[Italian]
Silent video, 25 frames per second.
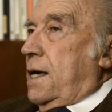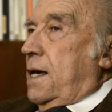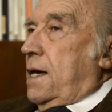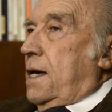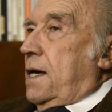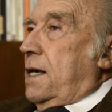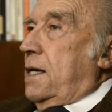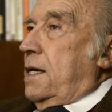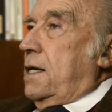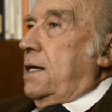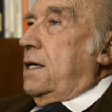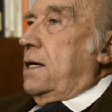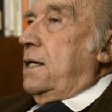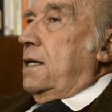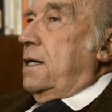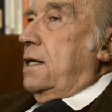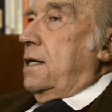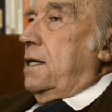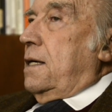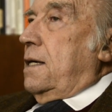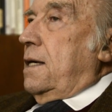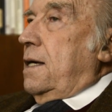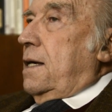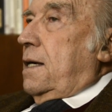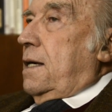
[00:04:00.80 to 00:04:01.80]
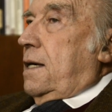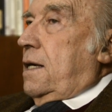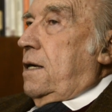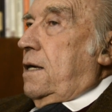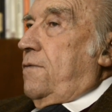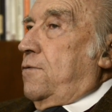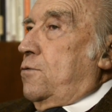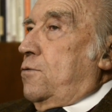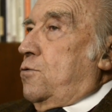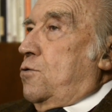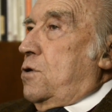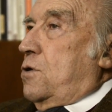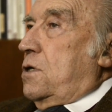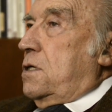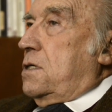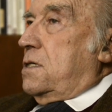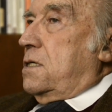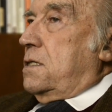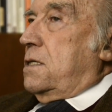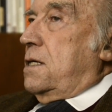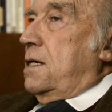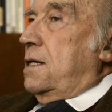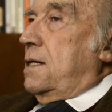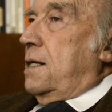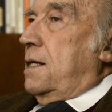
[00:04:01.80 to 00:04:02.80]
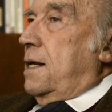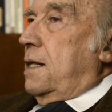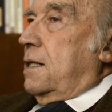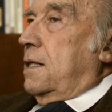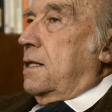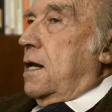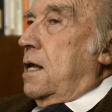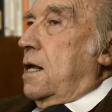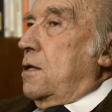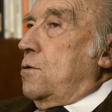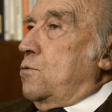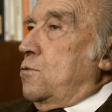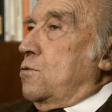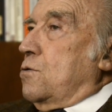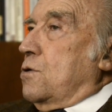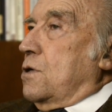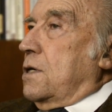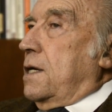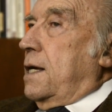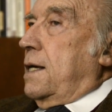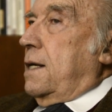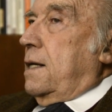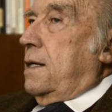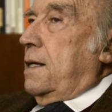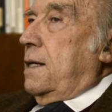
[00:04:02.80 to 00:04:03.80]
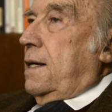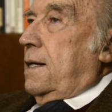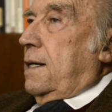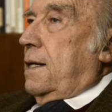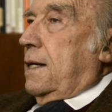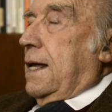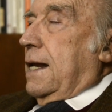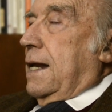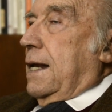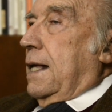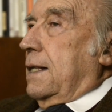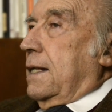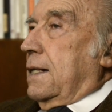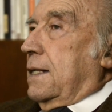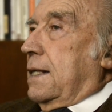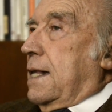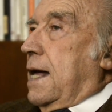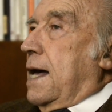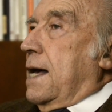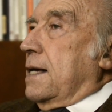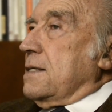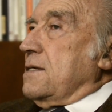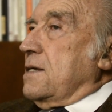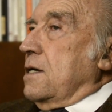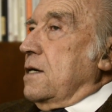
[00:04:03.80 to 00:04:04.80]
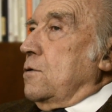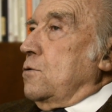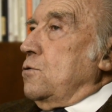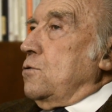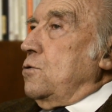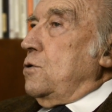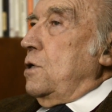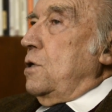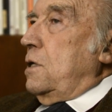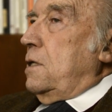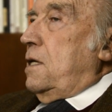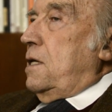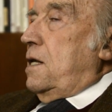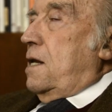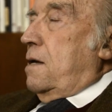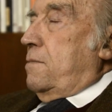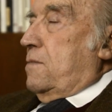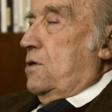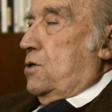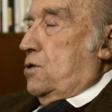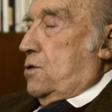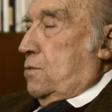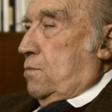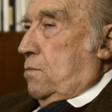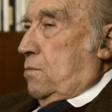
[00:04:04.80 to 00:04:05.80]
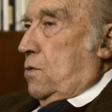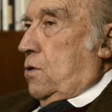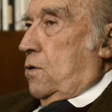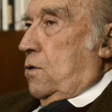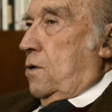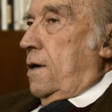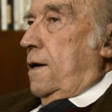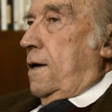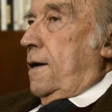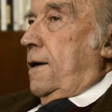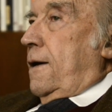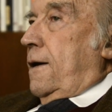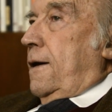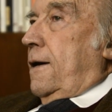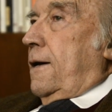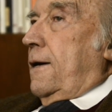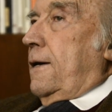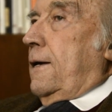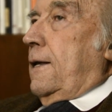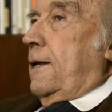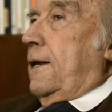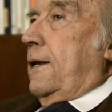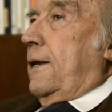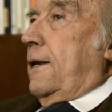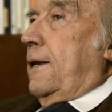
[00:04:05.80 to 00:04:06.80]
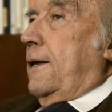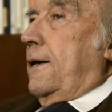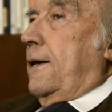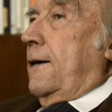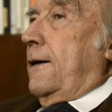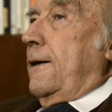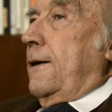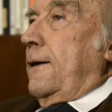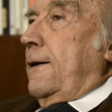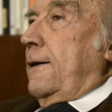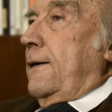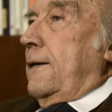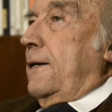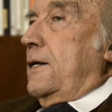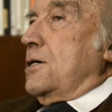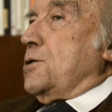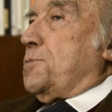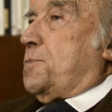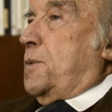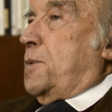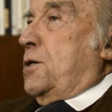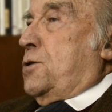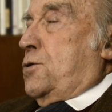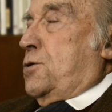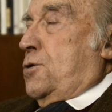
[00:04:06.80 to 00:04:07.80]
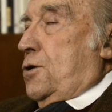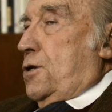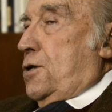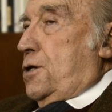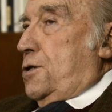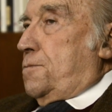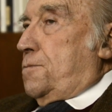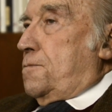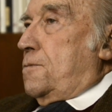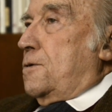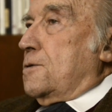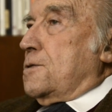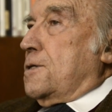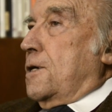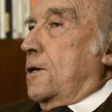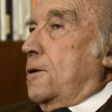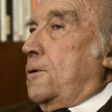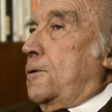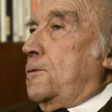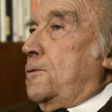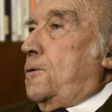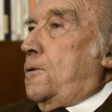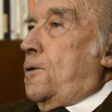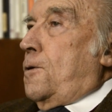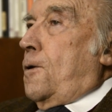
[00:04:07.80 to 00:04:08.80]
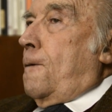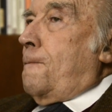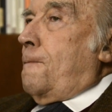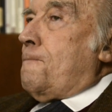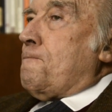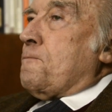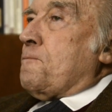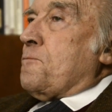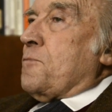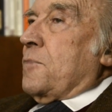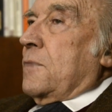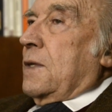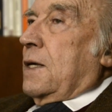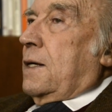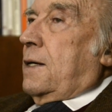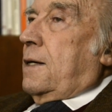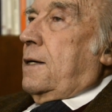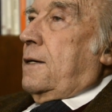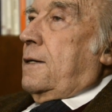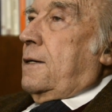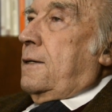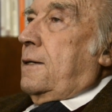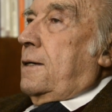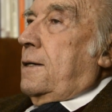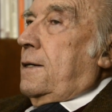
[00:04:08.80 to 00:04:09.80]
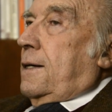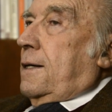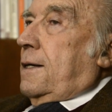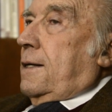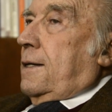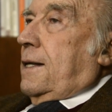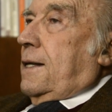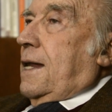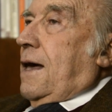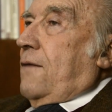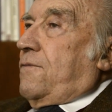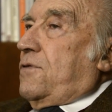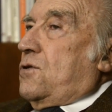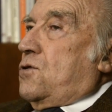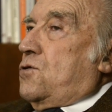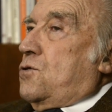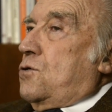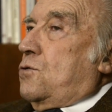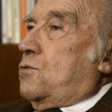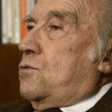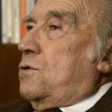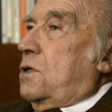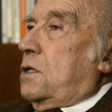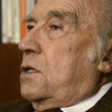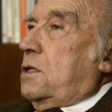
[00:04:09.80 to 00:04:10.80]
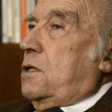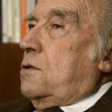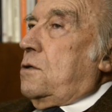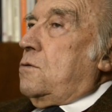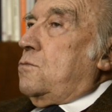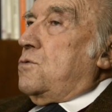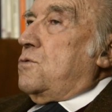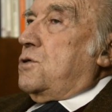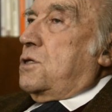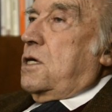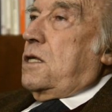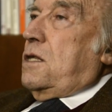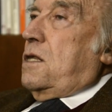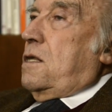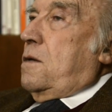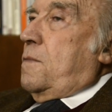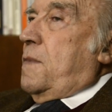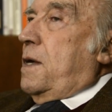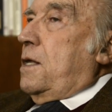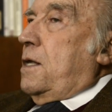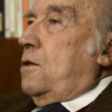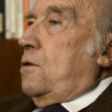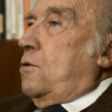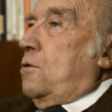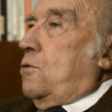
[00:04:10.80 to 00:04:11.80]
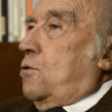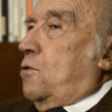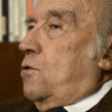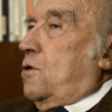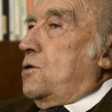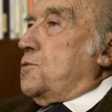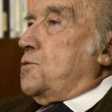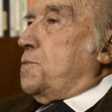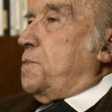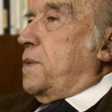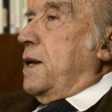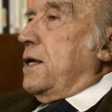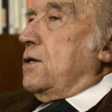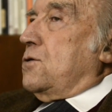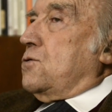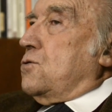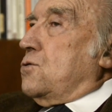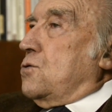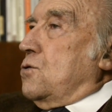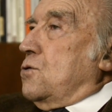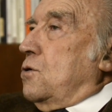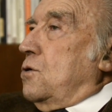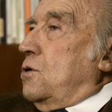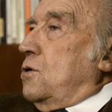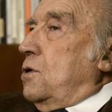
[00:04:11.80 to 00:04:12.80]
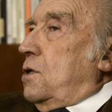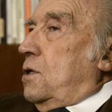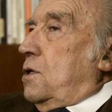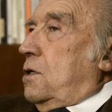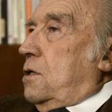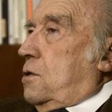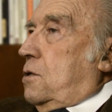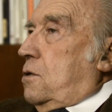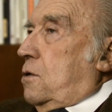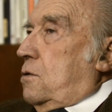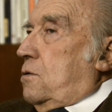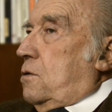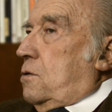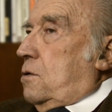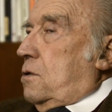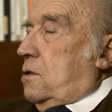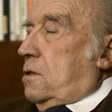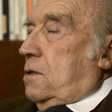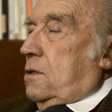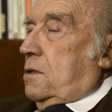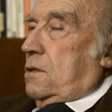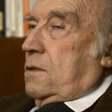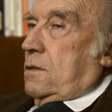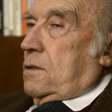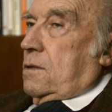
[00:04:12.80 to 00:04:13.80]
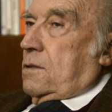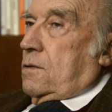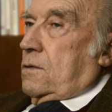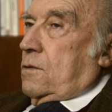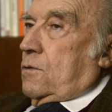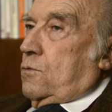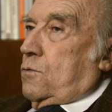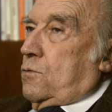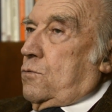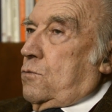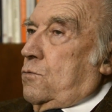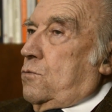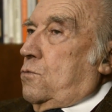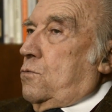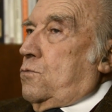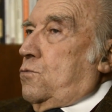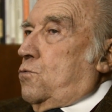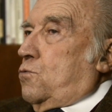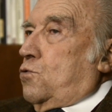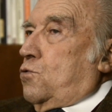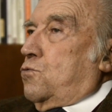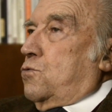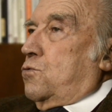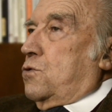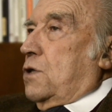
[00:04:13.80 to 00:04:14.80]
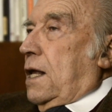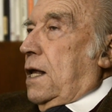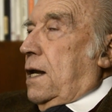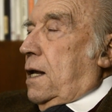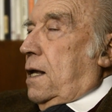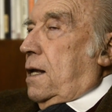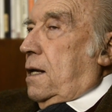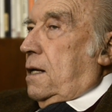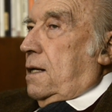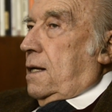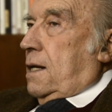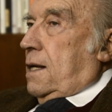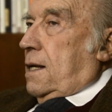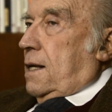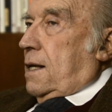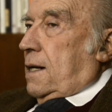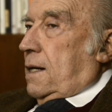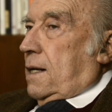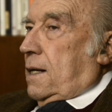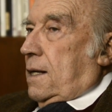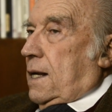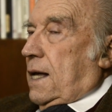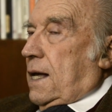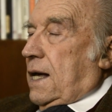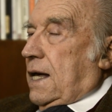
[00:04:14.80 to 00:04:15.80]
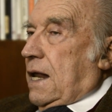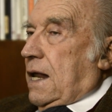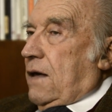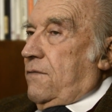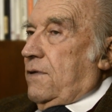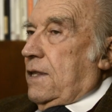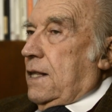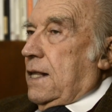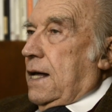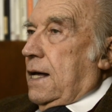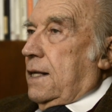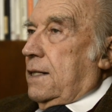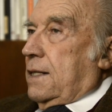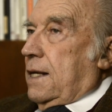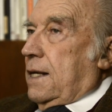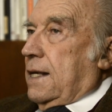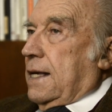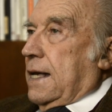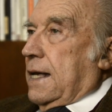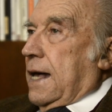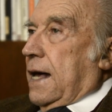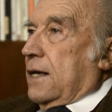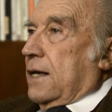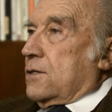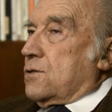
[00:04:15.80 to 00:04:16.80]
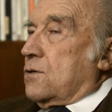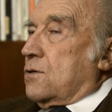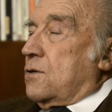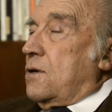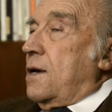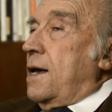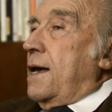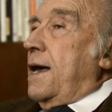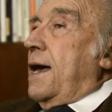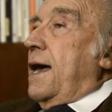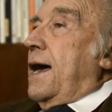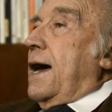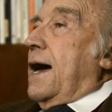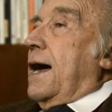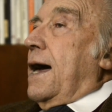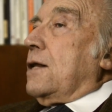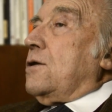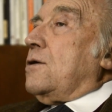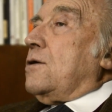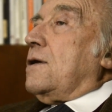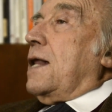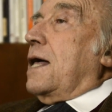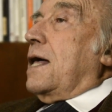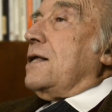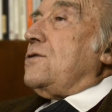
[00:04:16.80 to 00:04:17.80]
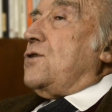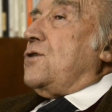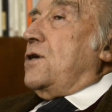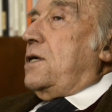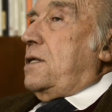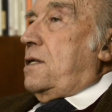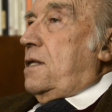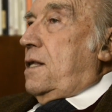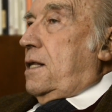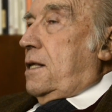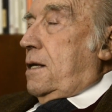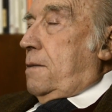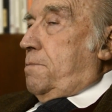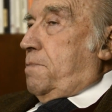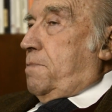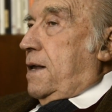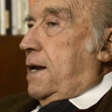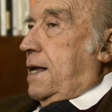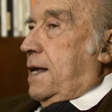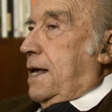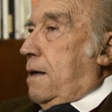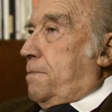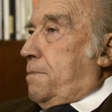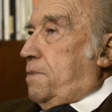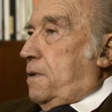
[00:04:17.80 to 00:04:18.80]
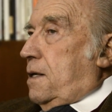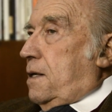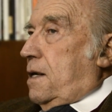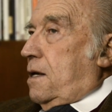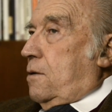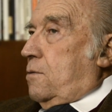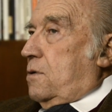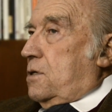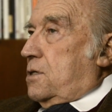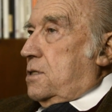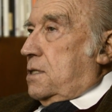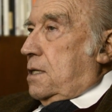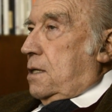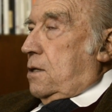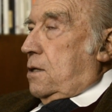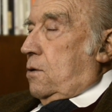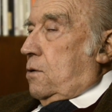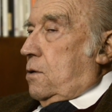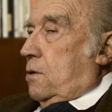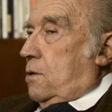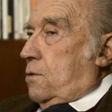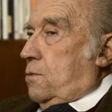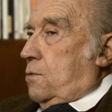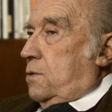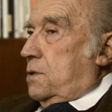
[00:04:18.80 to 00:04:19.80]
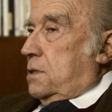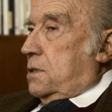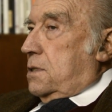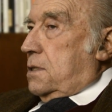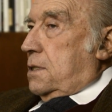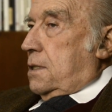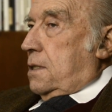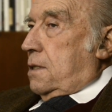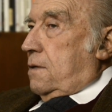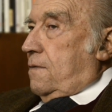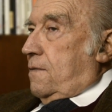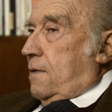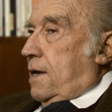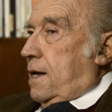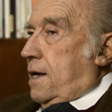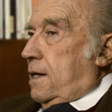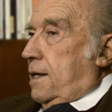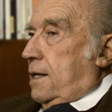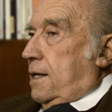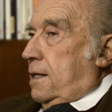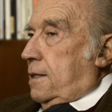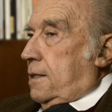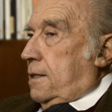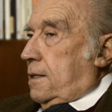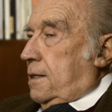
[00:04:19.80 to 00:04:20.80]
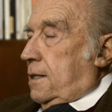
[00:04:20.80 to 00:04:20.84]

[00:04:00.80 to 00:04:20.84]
i, i futuristi nel tradurre la realtà secondo il dinamismo, l'espressionismo secondo eh, la visione di un sentimento espresso con, eh, con tutta la, la, la, gravità del caso. Allora la gente per capire queste, queste varie